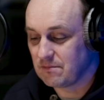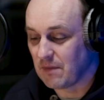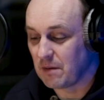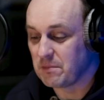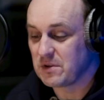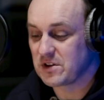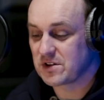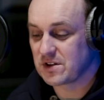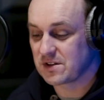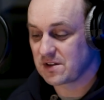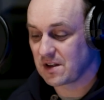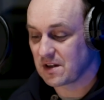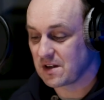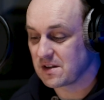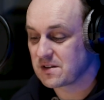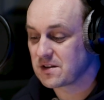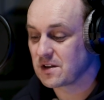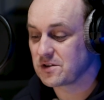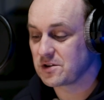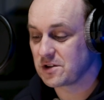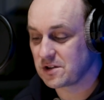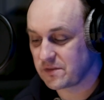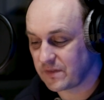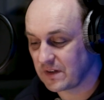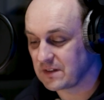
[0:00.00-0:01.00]
Mamy się za
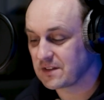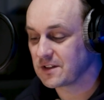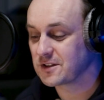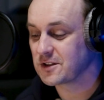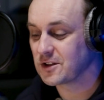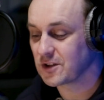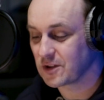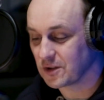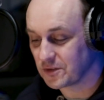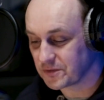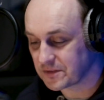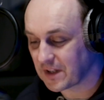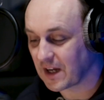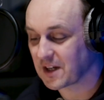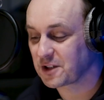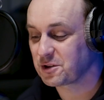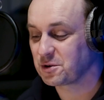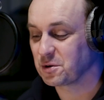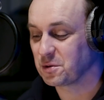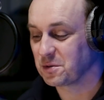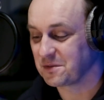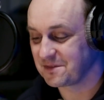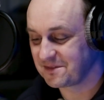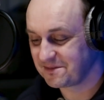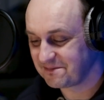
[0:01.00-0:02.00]
rycerzy świętego
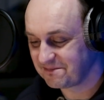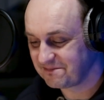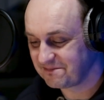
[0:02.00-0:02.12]
kontaktu.